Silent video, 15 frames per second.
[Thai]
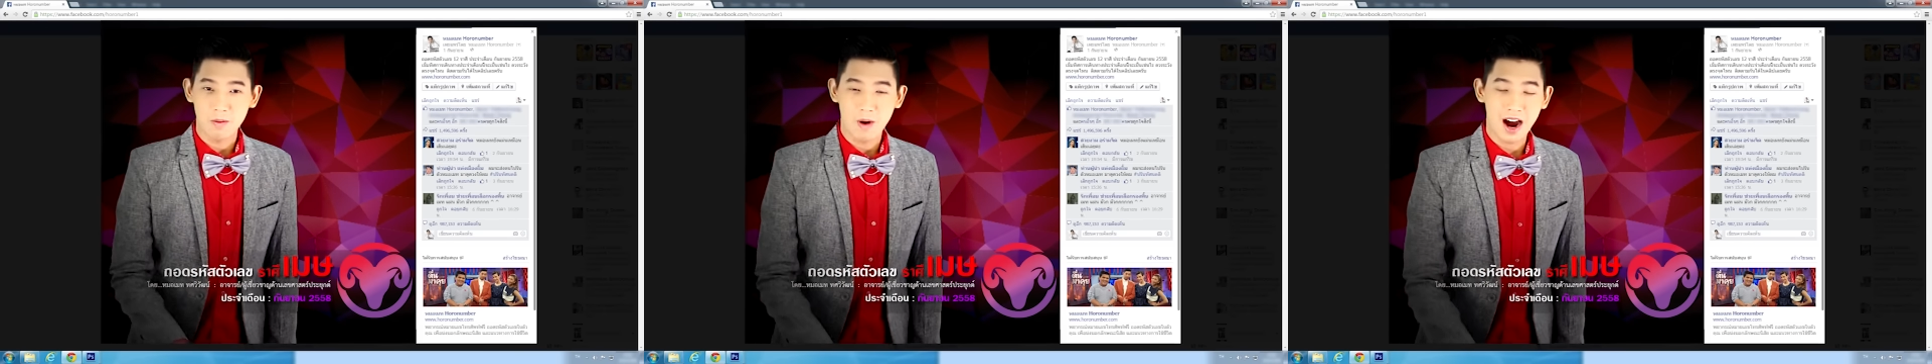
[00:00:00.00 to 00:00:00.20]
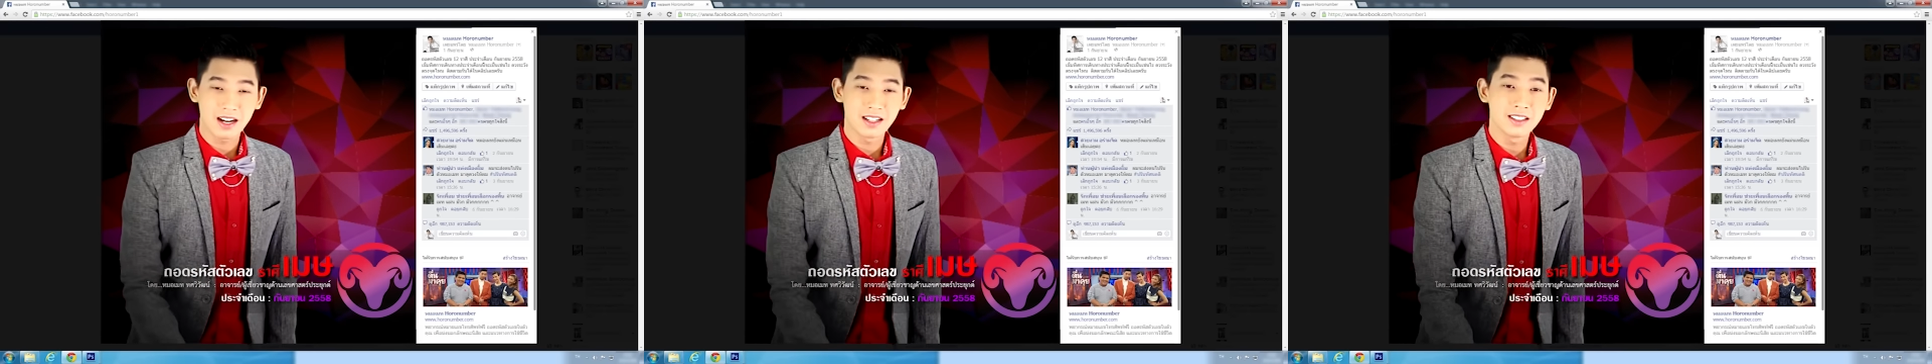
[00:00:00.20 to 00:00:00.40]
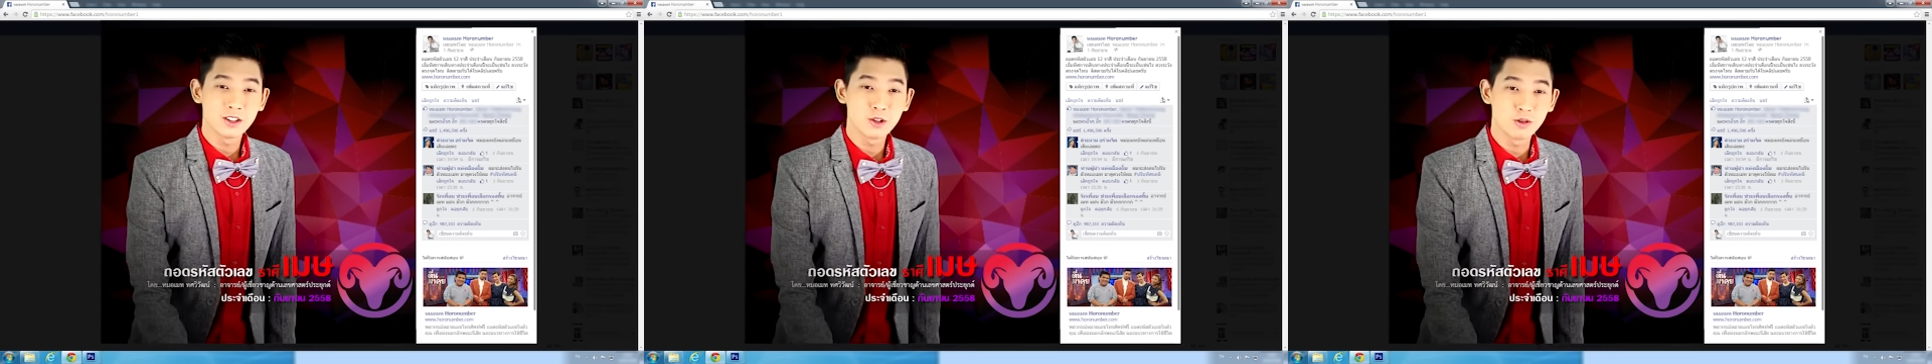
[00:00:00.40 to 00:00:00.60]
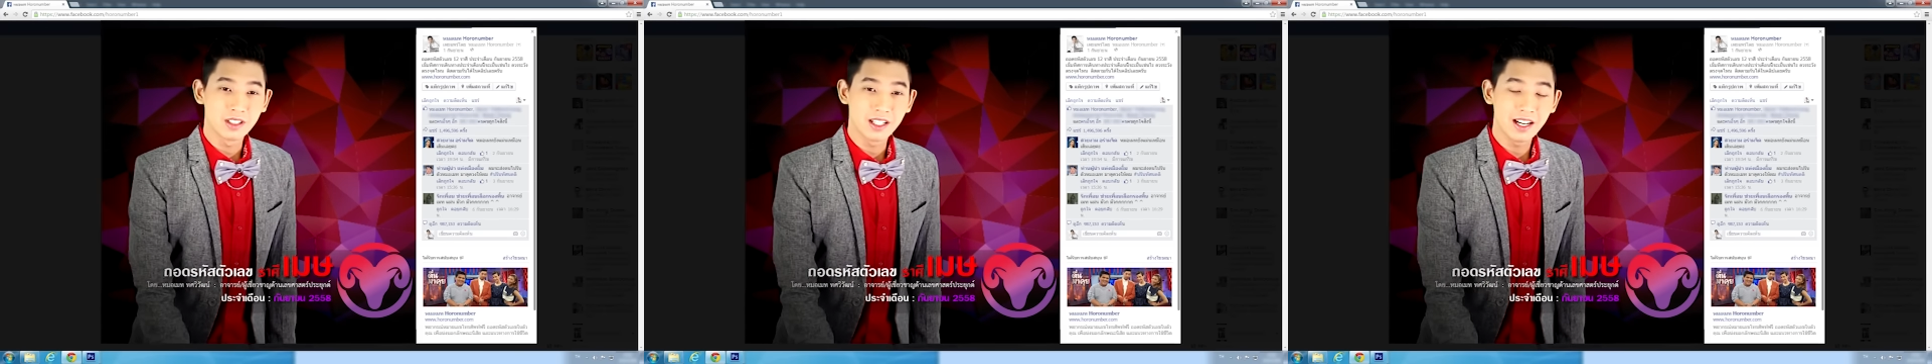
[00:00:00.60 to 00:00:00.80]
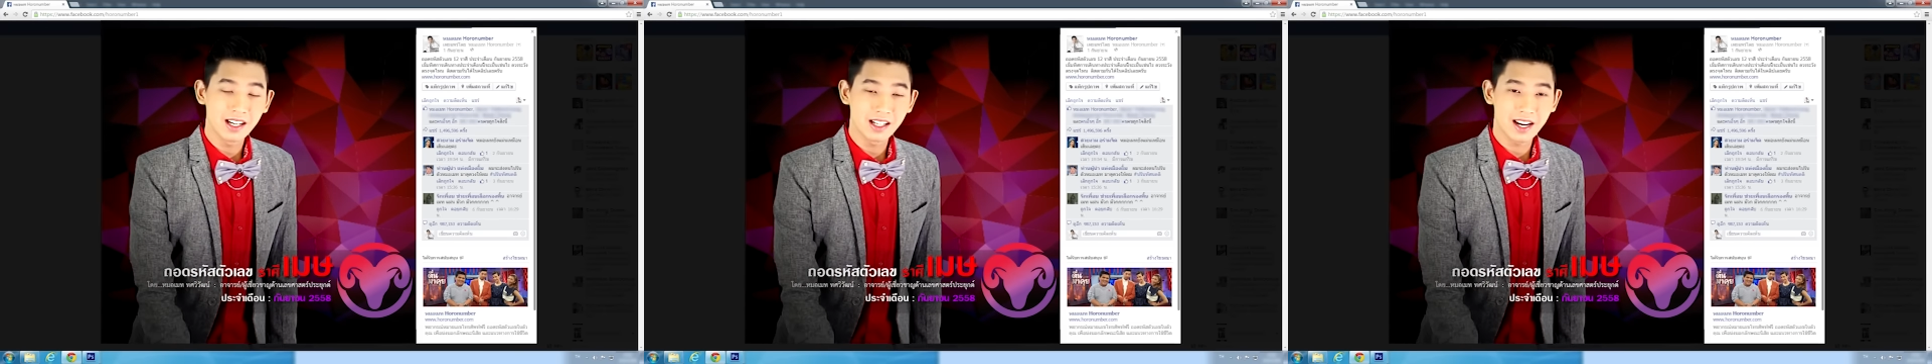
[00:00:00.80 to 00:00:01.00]
ระวังจุด
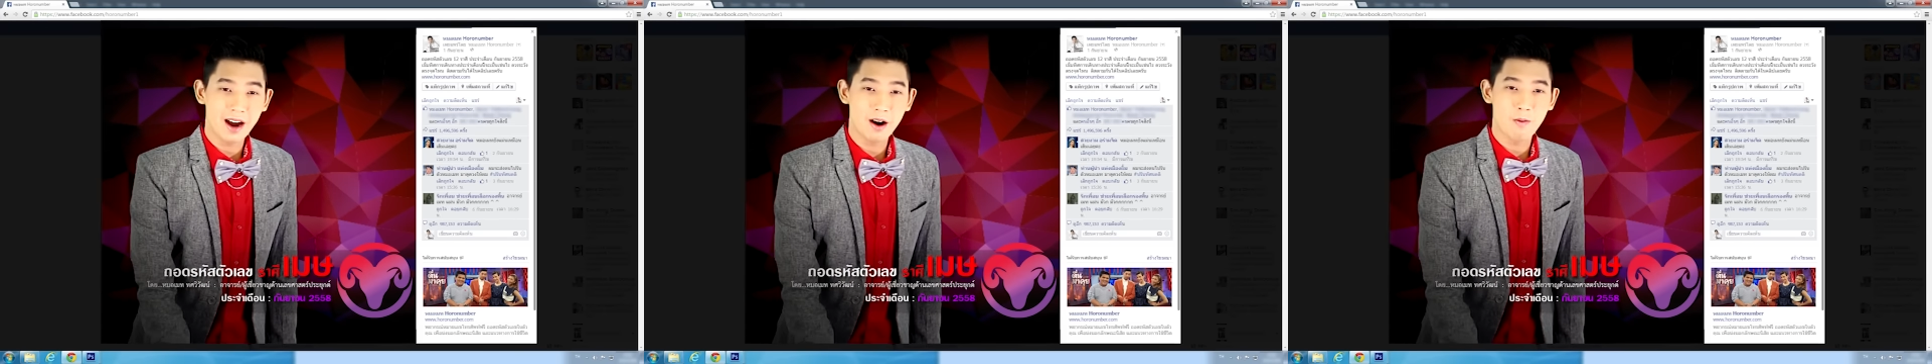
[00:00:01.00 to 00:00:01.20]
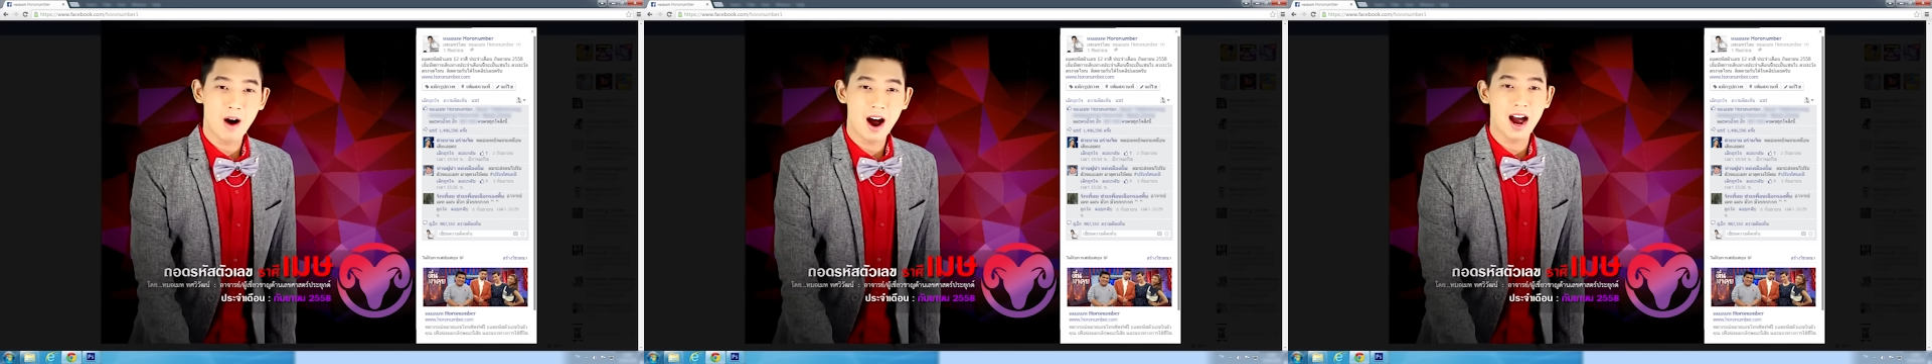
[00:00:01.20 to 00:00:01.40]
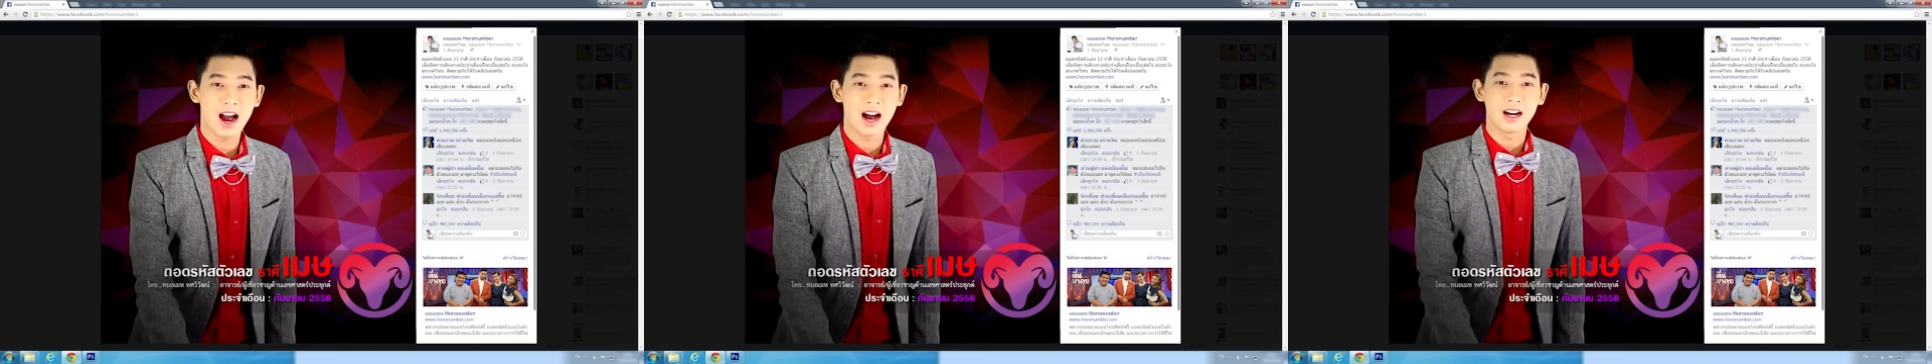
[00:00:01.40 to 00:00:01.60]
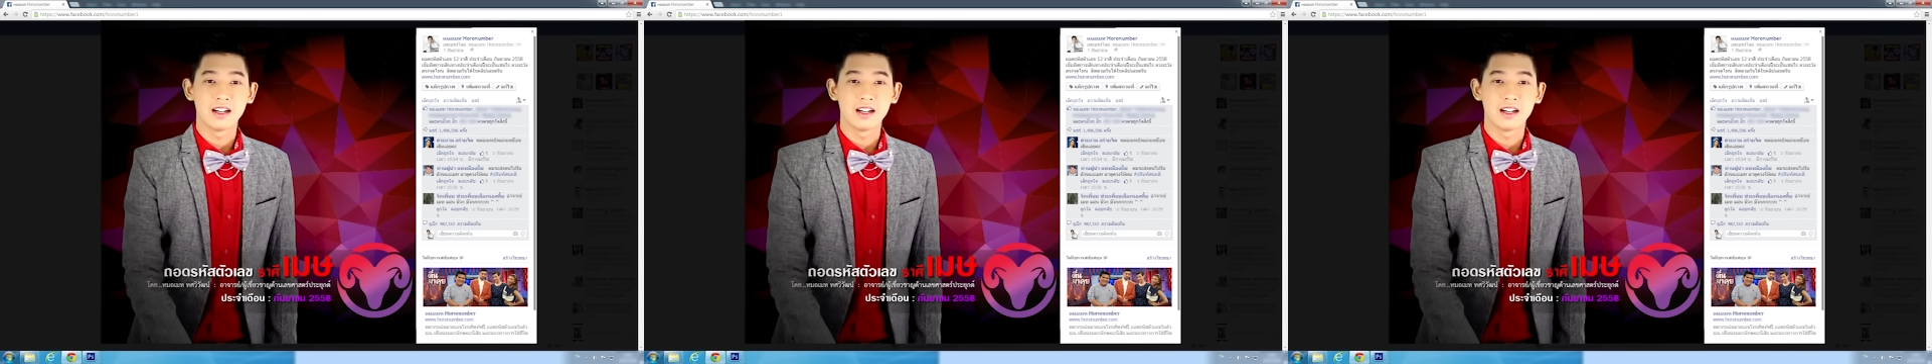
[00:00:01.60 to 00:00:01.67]
ที่เรียกว่า